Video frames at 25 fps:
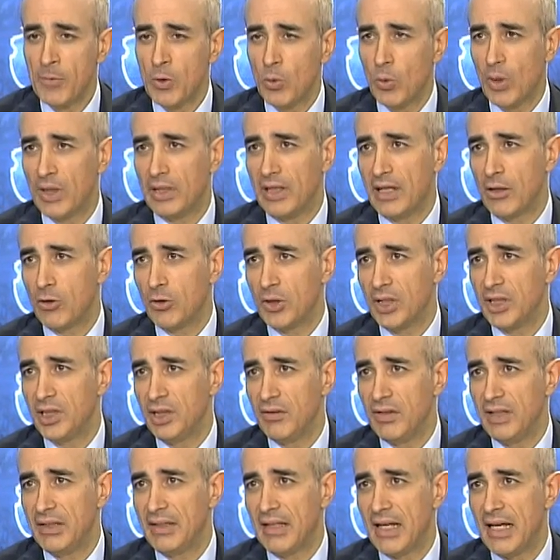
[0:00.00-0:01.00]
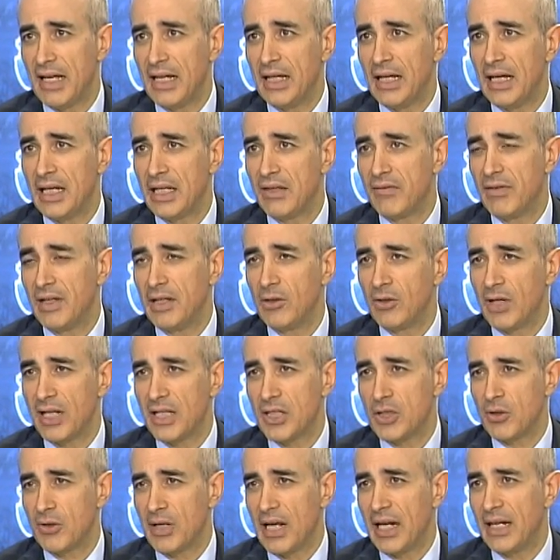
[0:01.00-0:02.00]
una delle connettività a livello
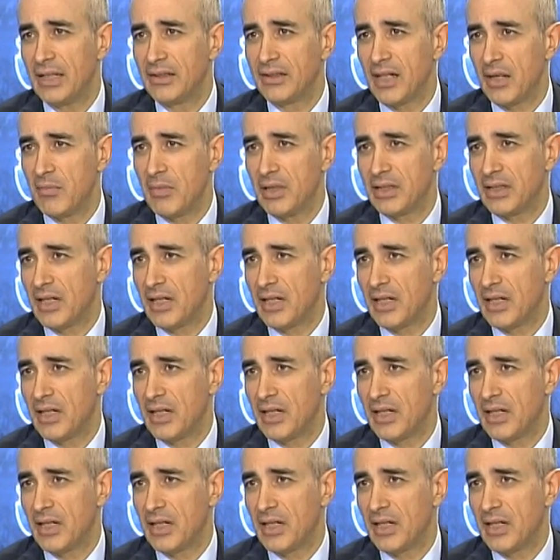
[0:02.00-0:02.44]
nazionale tra,